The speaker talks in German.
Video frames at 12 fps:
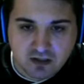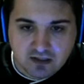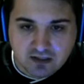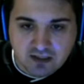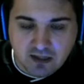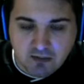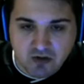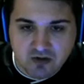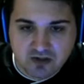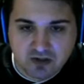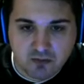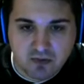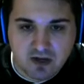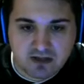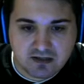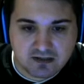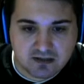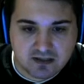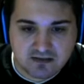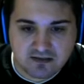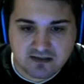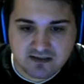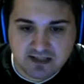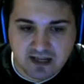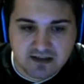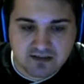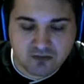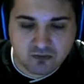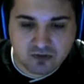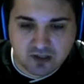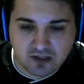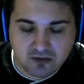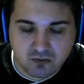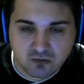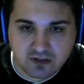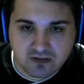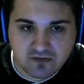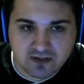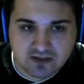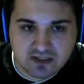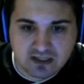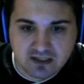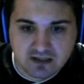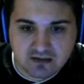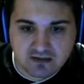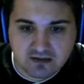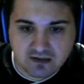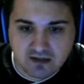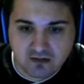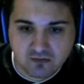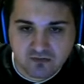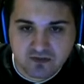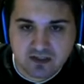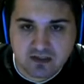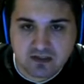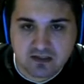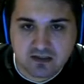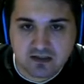Aber sonst können wir nicht lassen. Das ist ja alles unter Kategorien festgelegt hier, ja, Luftziele,